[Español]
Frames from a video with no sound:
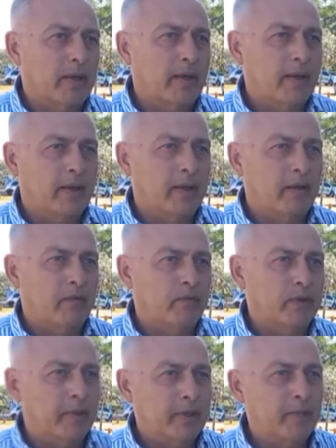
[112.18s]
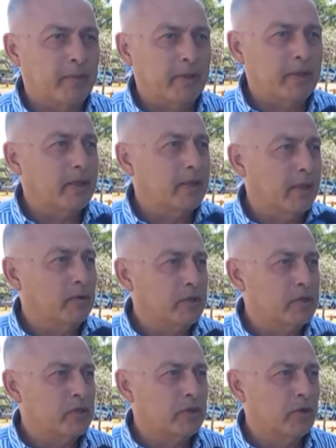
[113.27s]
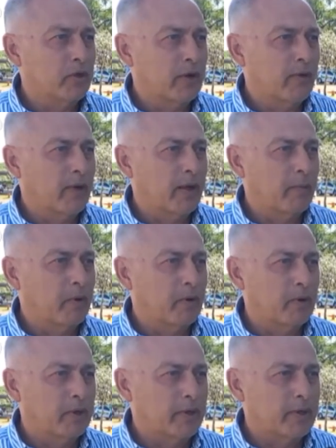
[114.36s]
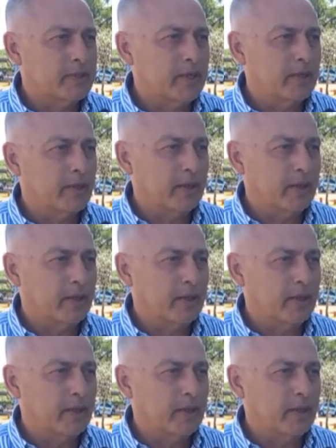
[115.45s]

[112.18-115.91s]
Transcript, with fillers: eh, fundamentalmente que esté en condiciones lo que hablábamos eh, recién,